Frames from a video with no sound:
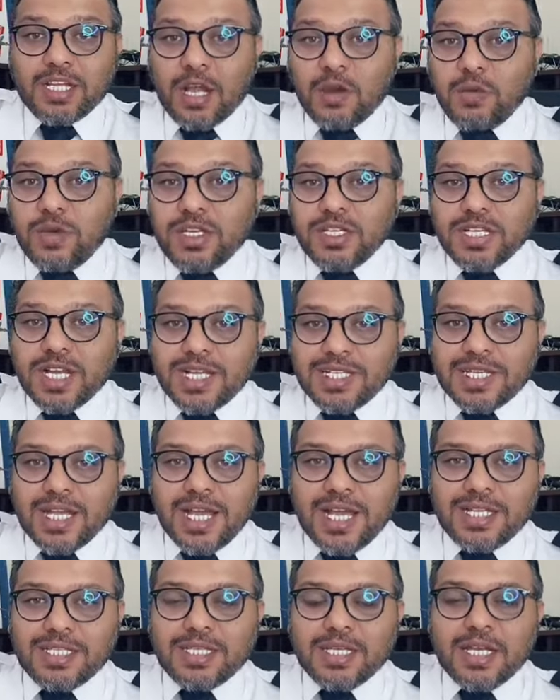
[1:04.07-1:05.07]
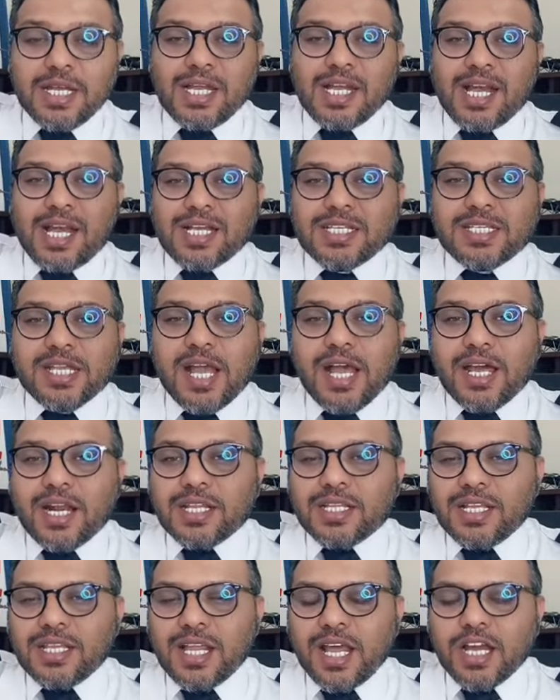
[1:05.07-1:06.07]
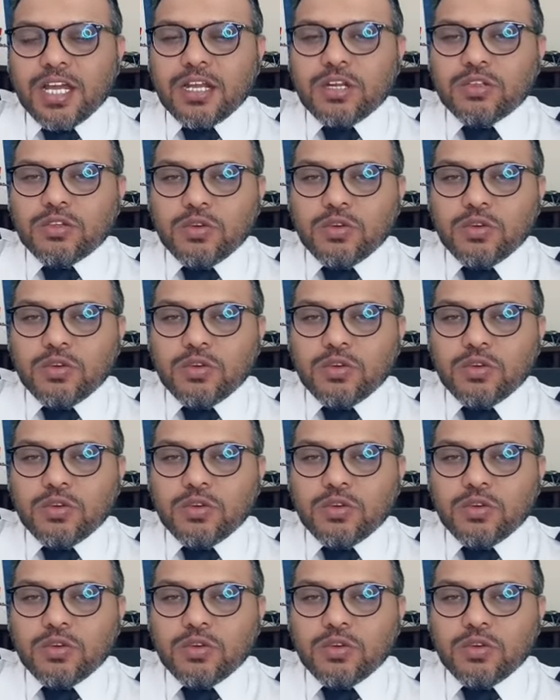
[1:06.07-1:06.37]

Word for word: او اجازات اسعار التذاكر